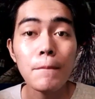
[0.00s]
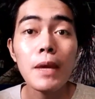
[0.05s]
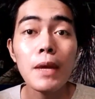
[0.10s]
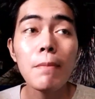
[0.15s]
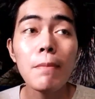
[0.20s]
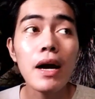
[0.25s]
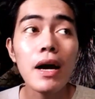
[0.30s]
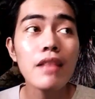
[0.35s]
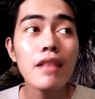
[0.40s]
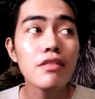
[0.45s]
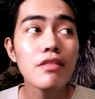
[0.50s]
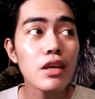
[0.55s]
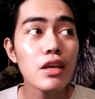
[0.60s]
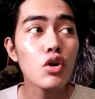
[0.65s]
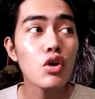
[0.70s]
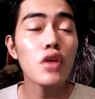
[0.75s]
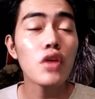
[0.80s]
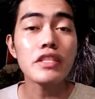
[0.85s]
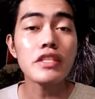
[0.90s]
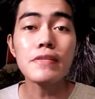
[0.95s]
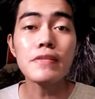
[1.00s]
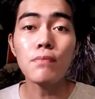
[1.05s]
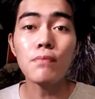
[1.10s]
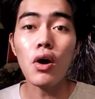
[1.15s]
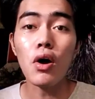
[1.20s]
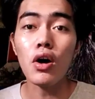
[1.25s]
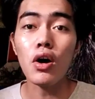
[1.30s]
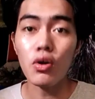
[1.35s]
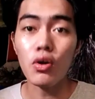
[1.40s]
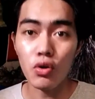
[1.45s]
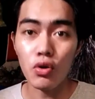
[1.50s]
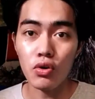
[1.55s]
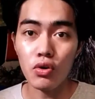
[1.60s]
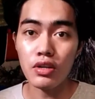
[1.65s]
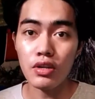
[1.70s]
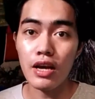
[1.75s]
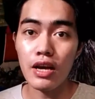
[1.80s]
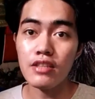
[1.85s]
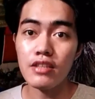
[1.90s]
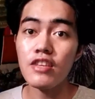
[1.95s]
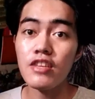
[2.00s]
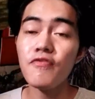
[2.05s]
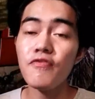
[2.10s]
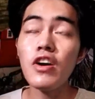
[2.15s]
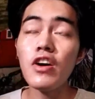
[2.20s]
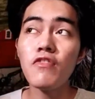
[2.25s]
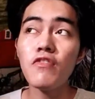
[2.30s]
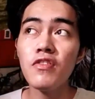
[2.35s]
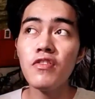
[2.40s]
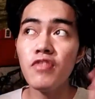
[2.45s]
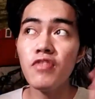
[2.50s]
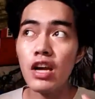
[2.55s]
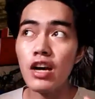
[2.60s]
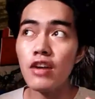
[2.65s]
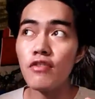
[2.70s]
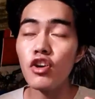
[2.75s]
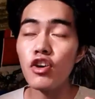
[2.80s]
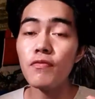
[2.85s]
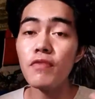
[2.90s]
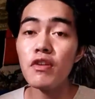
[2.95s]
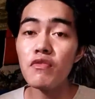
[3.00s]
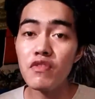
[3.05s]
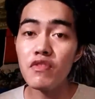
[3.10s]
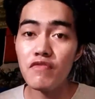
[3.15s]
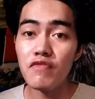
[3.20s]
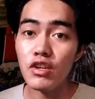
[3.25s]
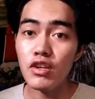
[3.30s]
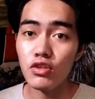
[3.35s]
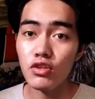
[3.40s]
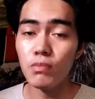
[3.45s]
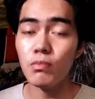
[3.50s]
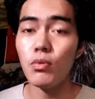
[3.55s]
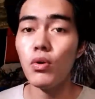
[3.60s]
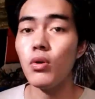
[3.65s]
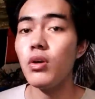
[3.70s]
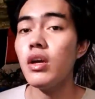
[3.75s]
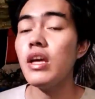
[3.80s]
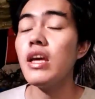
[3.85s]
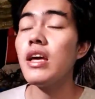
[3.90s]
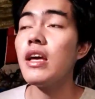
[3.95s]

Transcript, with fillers: may bakanteng oras po ako na sa pag-vlog o pag-video po,